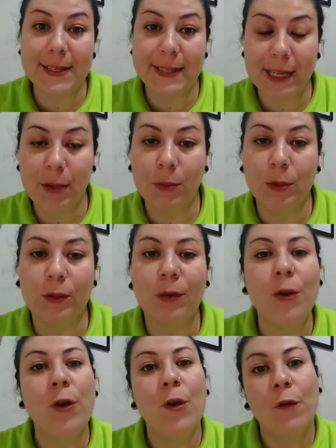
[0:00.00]

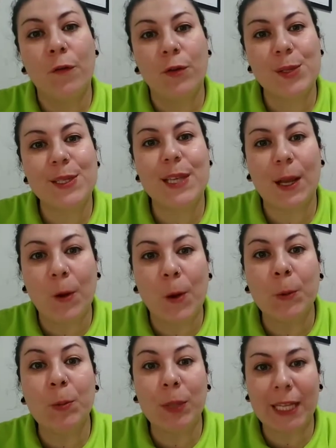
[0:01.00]
símbolo, você
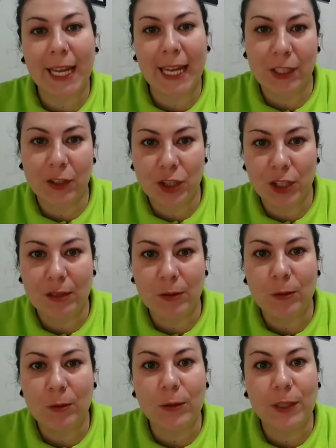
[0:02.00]
compreende
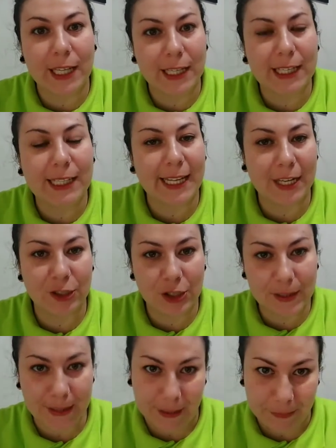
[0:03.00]
o que, que ele quer
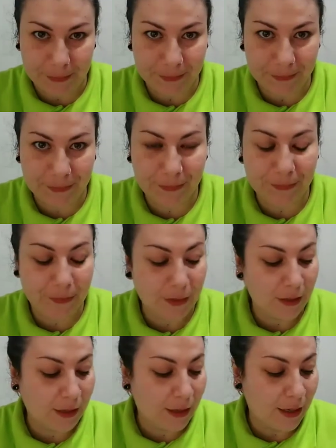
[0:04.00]
dizer.
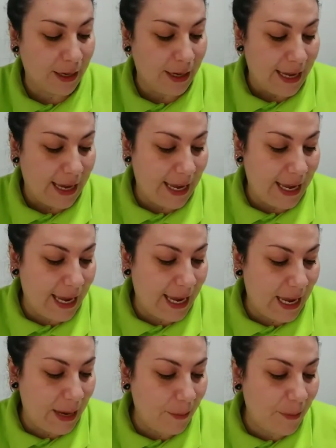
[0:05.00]

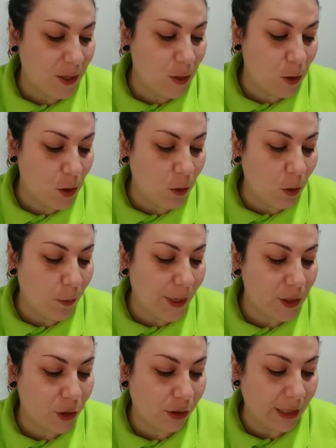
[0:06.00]
É, pessoa ou
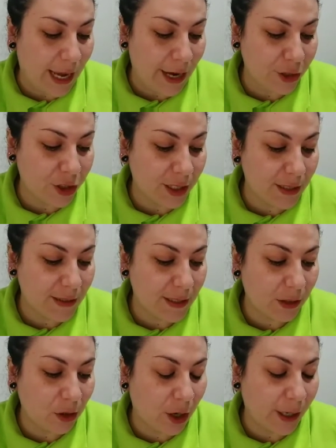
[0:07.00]
personagem que
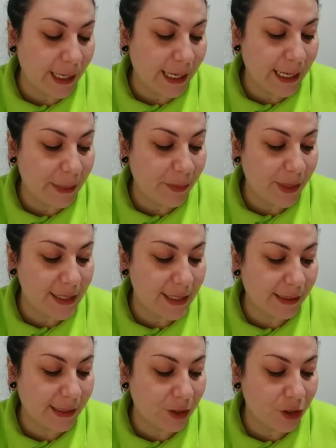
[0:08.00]
se torna
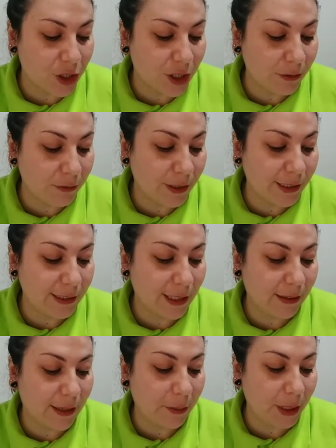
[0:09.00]
representativa de
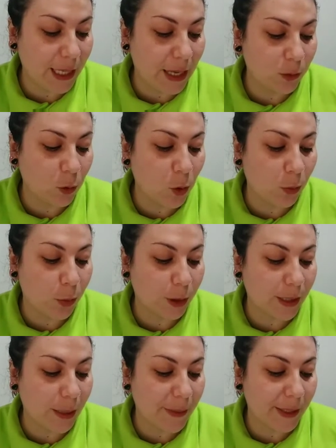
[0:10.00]
determinado
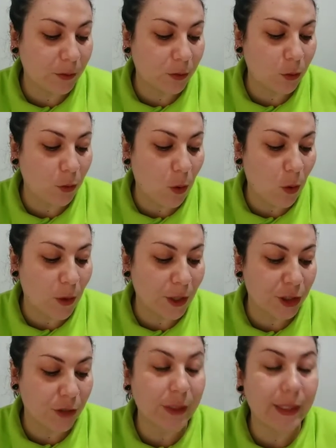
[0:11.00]
comportamento ou
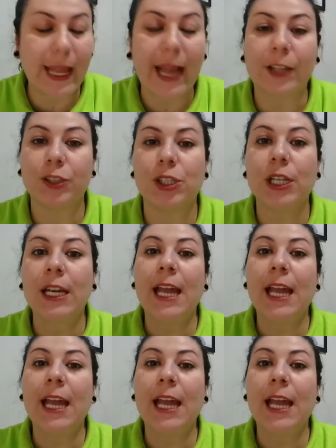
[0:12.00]
atividade.